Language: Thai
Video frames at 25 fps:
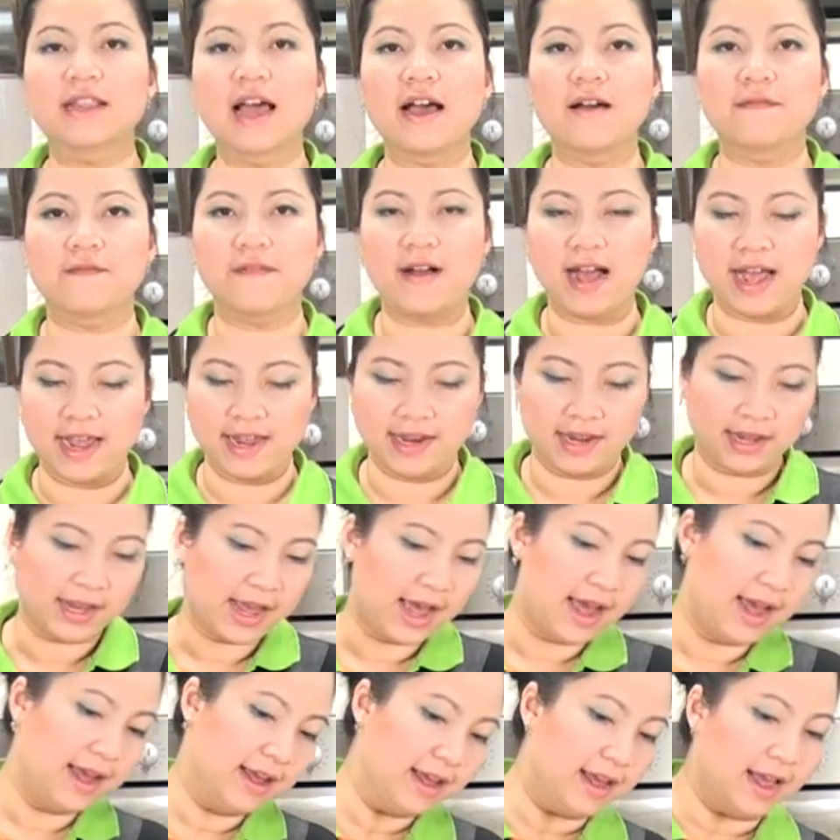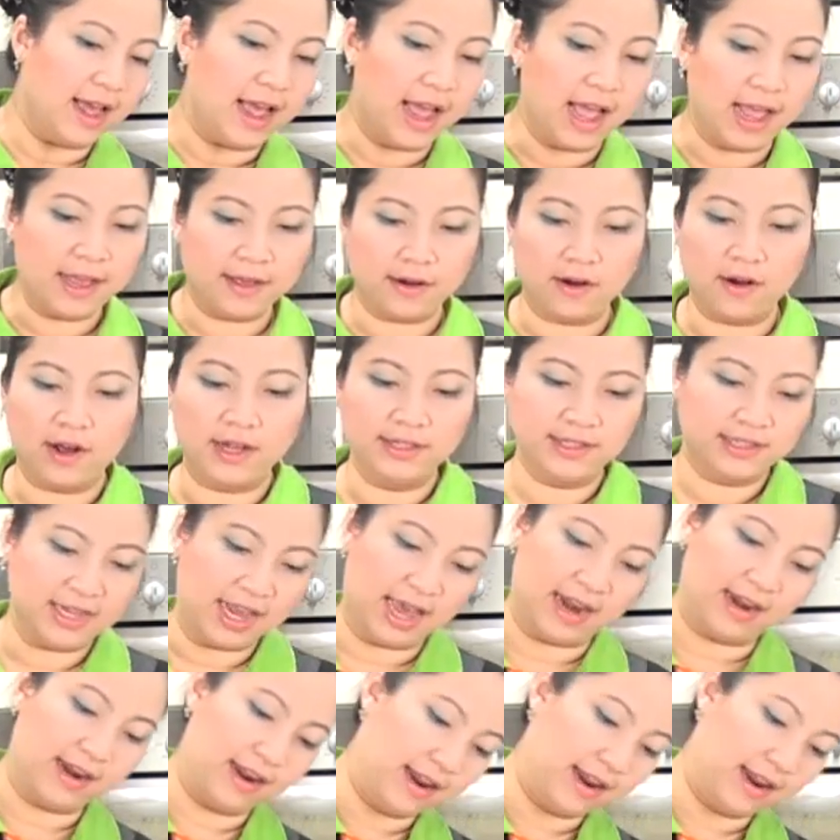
ตั้งไฟนะคะให้ร้อนจัด